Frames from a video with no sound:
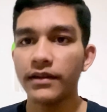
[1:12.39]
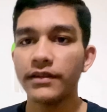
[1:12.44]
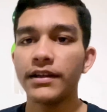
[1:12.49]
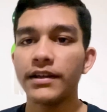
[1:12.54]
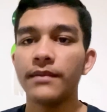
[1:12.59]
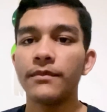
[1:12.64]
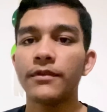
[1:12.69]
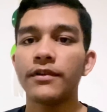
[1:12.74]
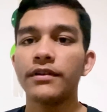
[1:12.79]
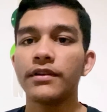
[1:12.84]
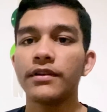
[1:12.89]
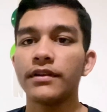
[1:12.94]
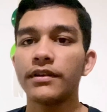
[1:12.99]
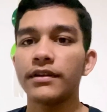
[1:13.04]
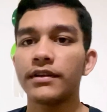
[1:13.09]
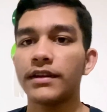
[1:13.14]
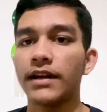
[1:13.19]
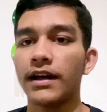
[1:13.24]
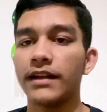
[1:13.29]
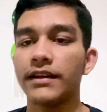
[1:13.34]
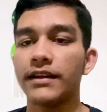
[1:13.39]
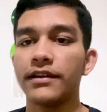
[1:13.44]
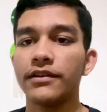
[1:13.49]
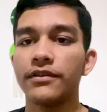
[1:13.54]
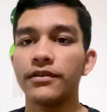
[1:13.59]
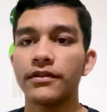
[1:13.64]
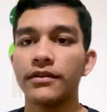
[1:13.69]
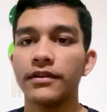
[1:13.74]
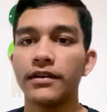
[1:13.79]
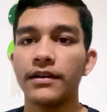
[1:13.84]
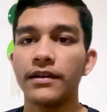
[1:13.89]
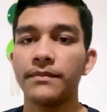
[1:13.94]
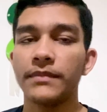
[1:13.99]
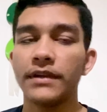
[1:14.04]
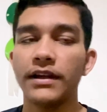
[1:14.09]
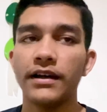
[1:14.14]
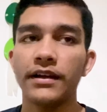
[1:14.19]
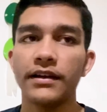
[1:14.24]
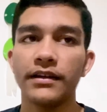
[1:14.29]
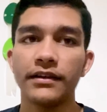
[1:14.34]
যেমন তাদের জন্য
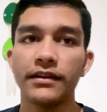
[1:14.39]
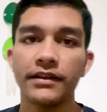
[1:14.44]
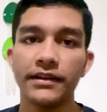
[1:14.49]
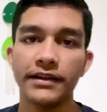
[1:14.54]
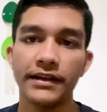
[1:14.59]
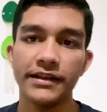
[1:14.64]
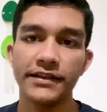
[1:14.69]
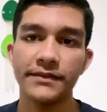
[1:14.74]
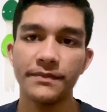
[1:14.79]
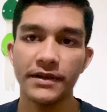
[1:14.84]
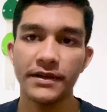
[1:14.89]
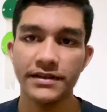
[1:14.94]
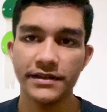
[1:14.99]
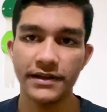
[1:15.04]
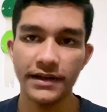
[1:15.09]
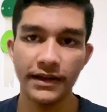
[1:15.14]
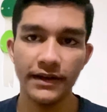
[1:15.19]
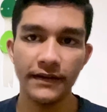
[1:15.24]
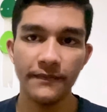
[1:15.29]
আপনার ক্রিসমাস ডে